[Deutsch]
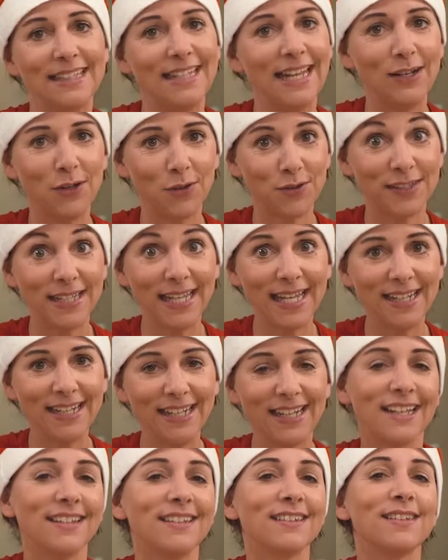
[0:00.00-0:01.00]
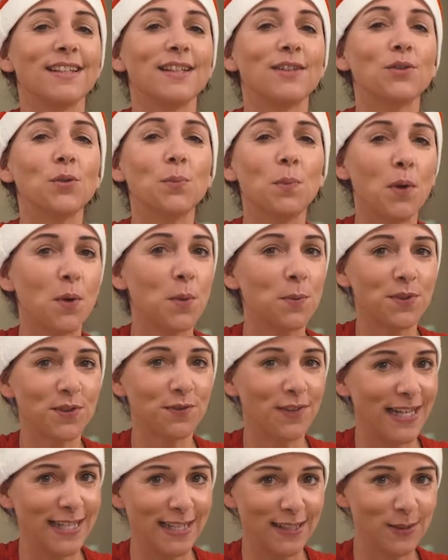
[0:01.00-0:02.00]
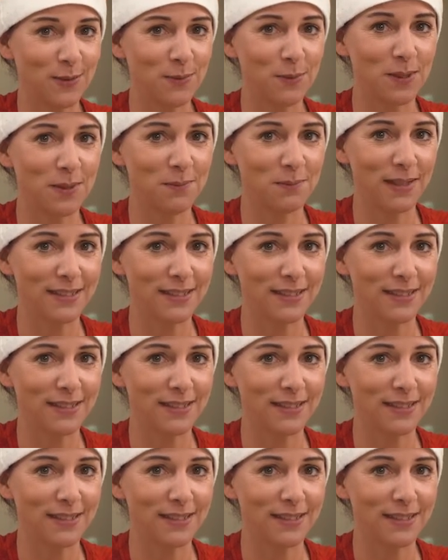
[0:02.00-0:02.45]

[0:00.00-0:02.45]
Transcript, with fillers: denn aus denen lassen sich super hübsche Weihnachtskugeln